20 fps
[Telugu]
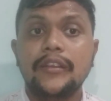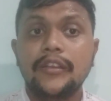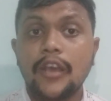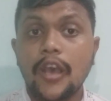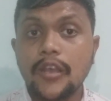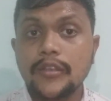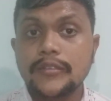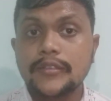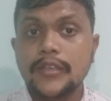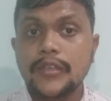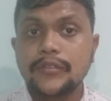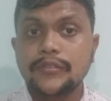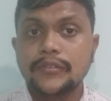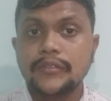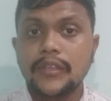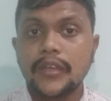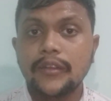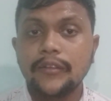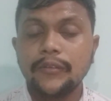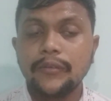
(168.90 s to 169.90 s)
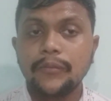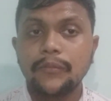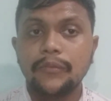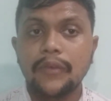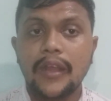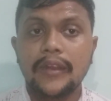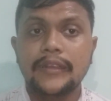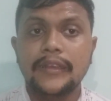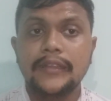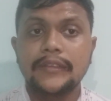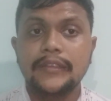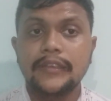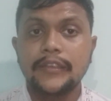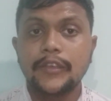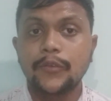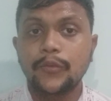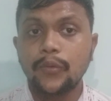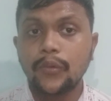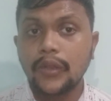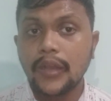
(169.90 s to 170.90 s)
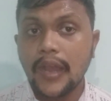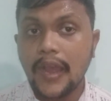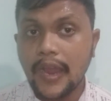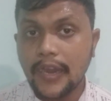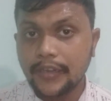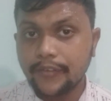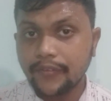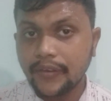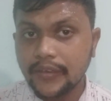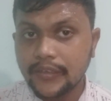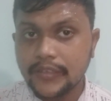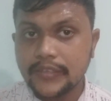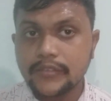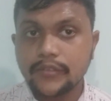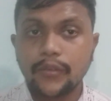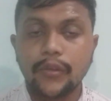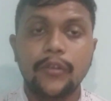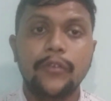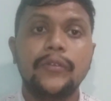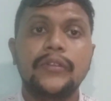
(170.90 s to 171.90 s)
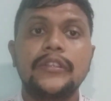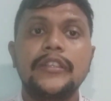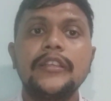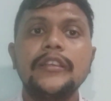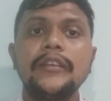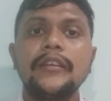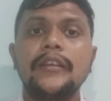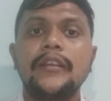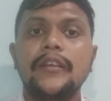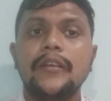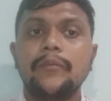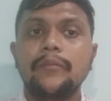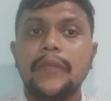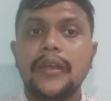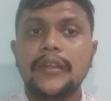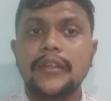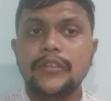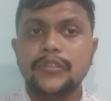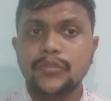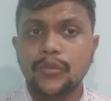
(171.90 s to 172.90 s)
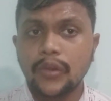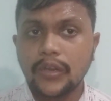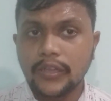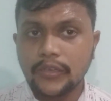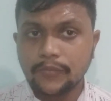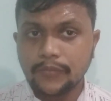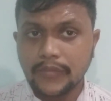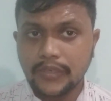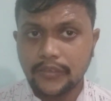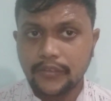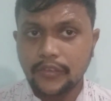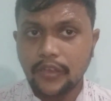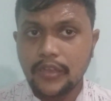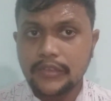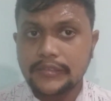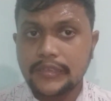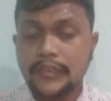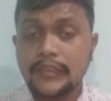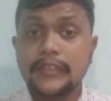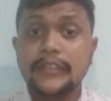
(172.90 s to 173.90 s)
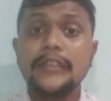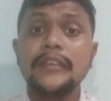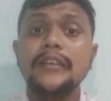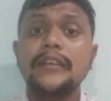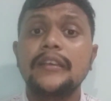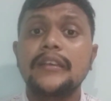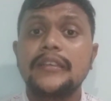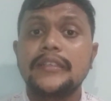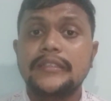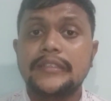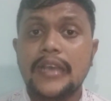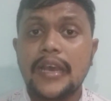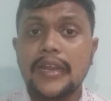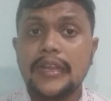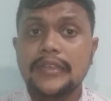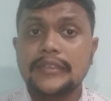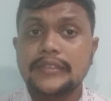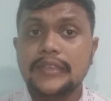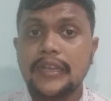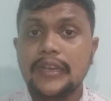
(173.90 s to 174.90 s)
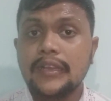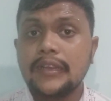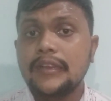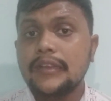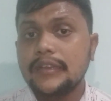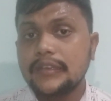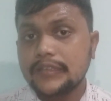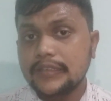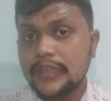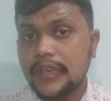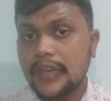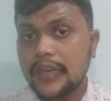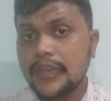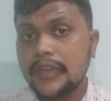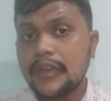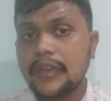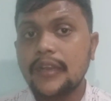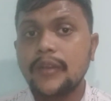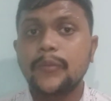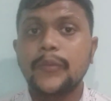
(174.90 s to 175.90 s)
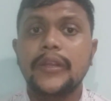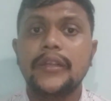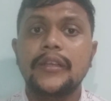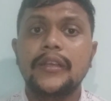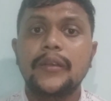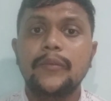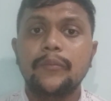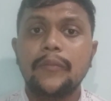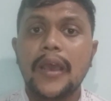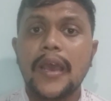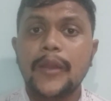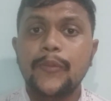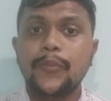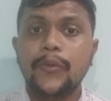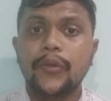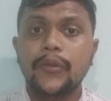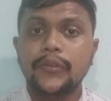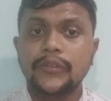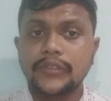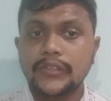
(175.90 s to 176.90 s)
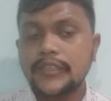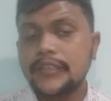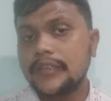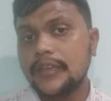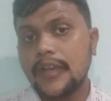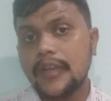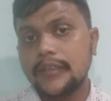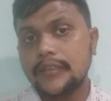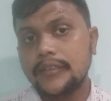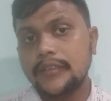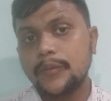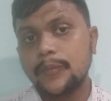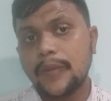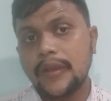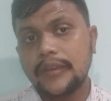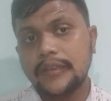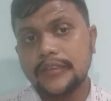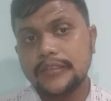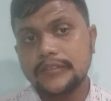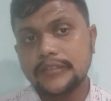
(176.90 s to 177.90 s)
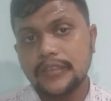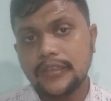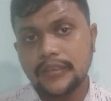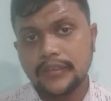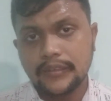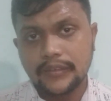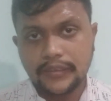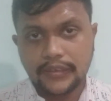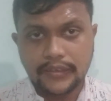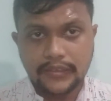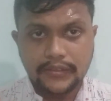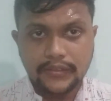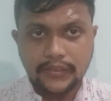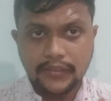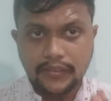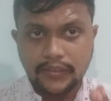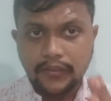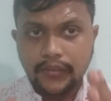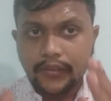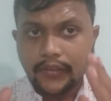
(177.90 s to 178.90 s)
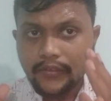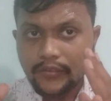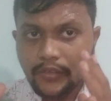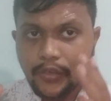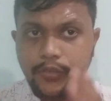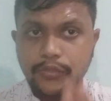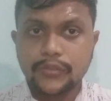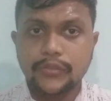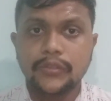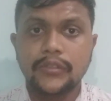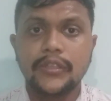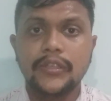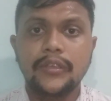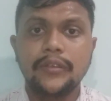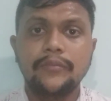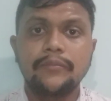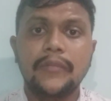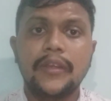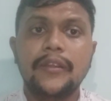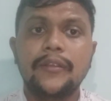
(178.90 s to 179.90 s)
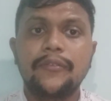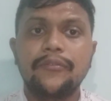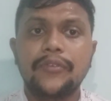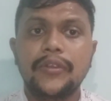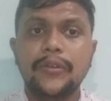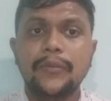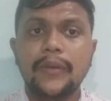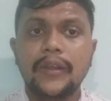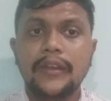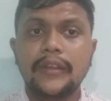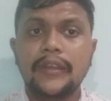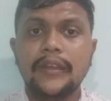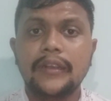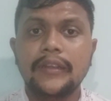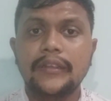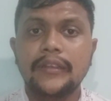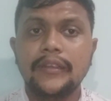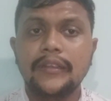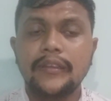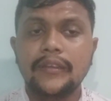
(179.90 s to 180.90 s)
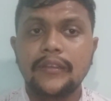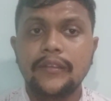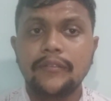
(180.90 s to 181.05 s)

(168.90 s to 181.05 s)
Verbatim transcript: టాస్ గెలుస్తున్నారో వాళ్ళకైతే ఎక్కువగా అడ్వాంటేజ్ కూడా ఉంది మరి చూడాలి మరి టాస్ అనేది చాలా చాలా కీలకంగా మరి మారిపోనుంది అనేది మనకైతే ఇక్కడైతే తెలుస్తుంది మరి విరు వర్గాలకి